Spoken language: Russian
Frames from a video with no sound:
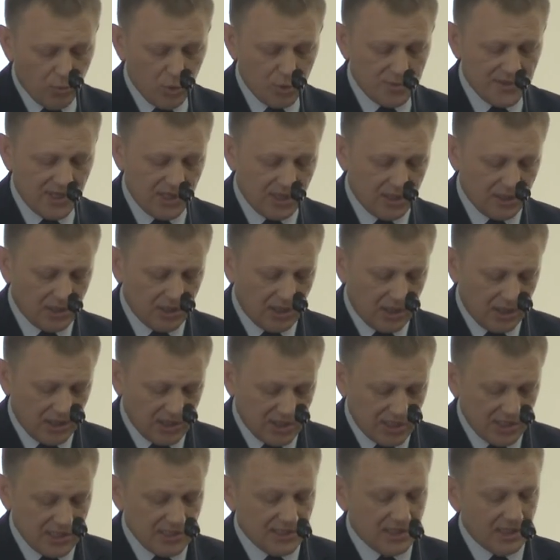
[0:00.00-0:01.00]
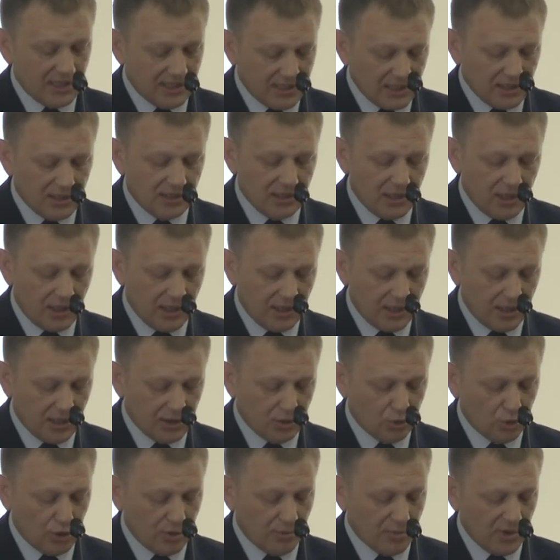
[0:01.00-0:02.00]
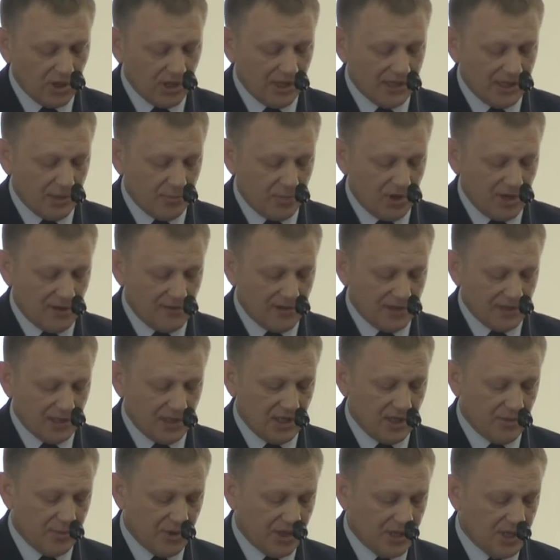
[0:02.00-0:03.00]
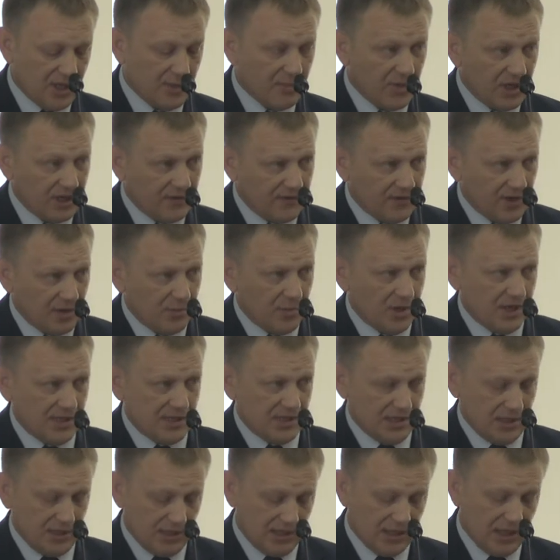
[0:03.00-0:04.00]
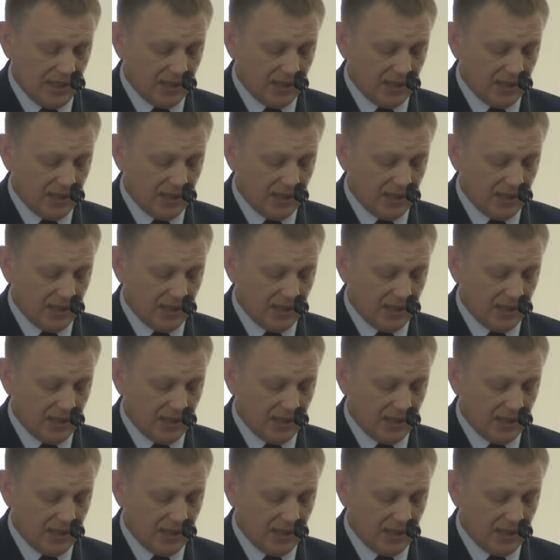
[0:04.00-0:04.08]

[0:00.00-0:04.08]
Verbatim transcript: МУП, санитарная чистка и так далее, которым была направлена необходимая информация.